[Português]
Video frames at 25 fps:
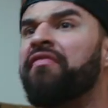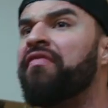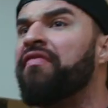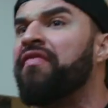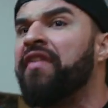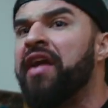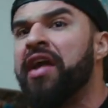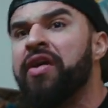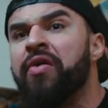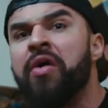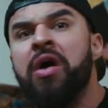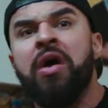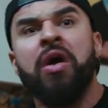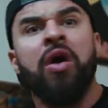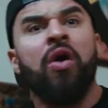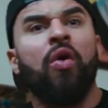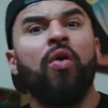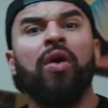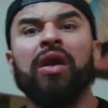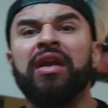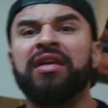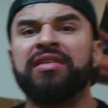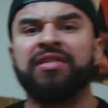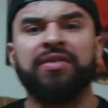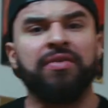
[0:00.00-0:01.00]
veio,
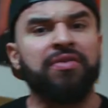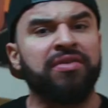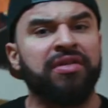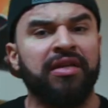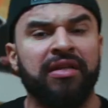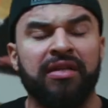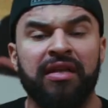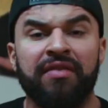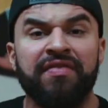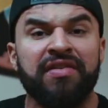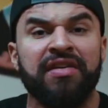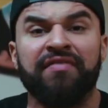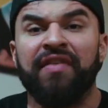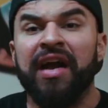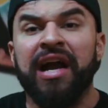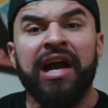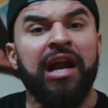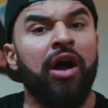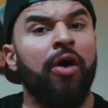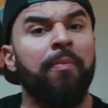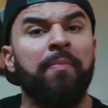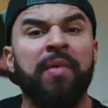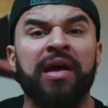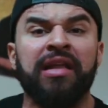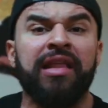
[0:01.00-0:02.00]
qual a lesão que você teve, você vai
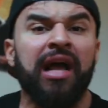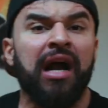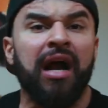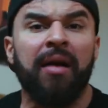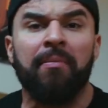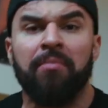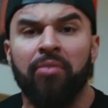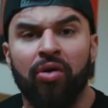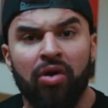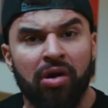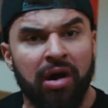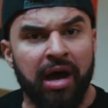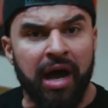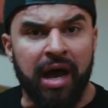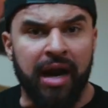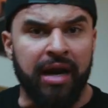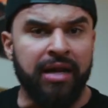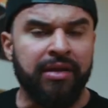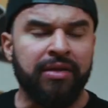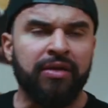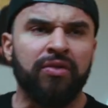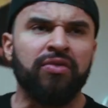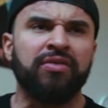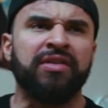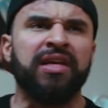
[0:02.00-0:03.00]
ganhar ou perder, acabou, cara.
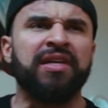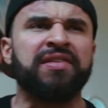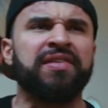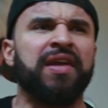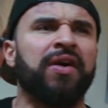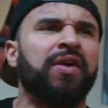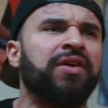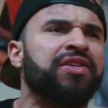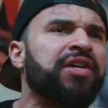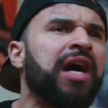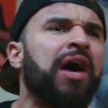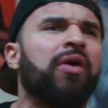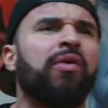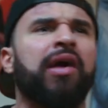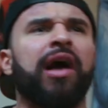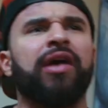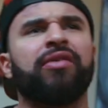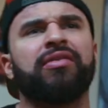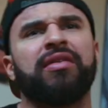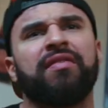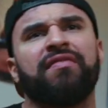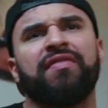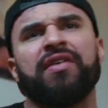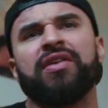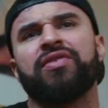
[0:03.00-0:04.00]
Então não tem esse negócio de, ah, o Caio
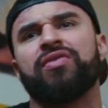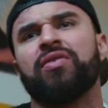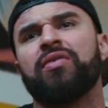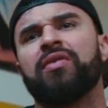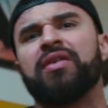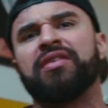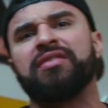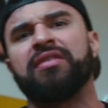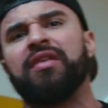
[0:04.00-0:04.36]
teve isso, o Lucas